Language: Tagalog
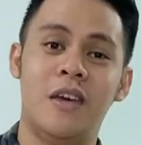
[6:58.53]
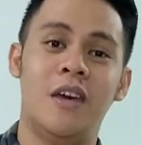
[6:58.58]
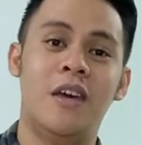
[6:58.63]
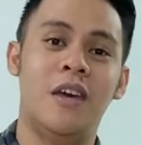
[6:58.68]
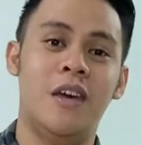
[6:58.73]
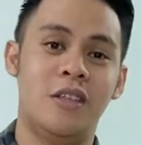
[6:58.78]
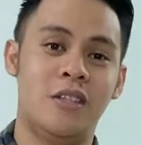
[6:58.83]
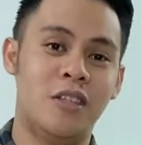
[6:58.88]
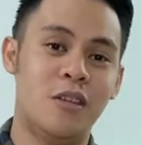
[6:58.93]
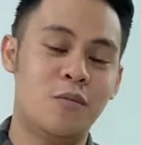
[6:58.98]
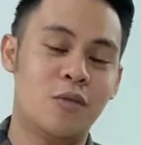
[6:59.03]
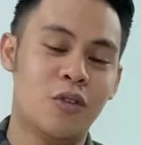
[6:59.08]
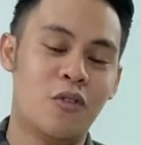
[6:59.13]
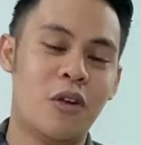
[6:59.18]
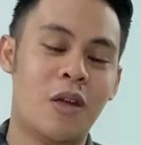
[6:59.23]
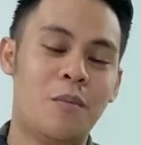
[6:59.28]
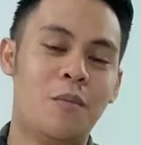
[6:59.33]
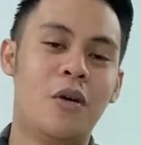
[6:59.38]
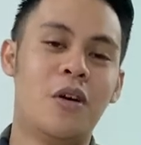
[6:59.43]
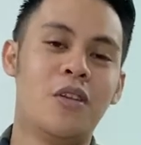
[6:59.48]
and
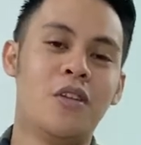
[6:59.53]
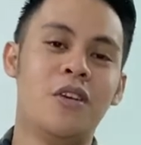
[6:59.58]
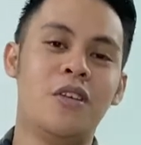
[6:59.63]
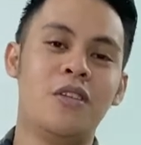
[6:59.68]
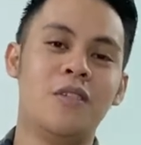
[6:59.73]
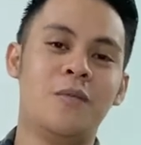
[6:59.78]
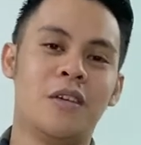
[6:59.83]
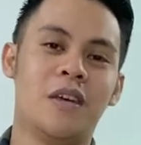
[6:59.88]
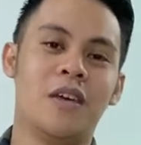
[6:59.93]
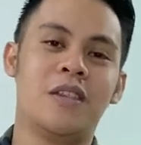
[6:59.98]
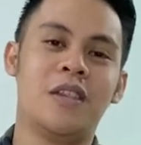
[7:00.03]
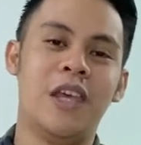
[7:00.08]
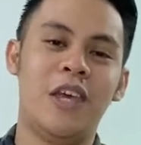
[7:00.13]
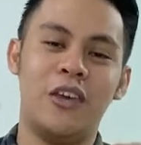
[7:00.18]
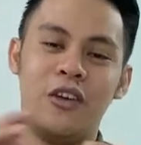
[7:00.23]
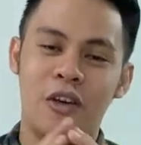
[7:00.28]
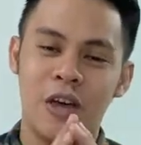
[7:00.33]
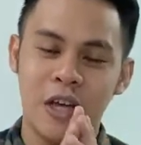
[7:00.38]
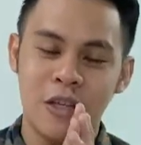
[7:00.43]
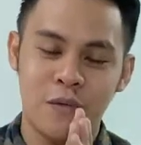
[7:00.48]
subscribe button. Thank
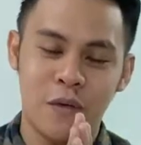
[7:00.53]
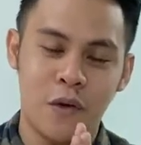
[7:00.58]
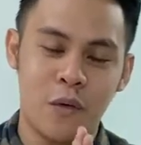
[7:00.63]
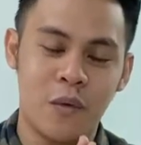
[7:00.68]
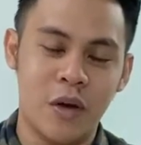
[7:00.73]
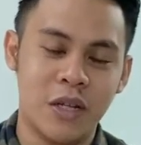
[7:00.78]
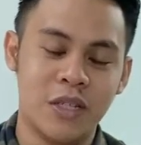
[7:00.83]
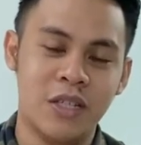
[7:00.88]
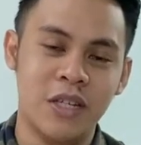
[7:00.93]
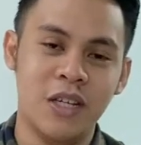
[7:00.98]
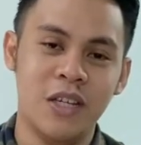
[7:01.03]
you guys for watching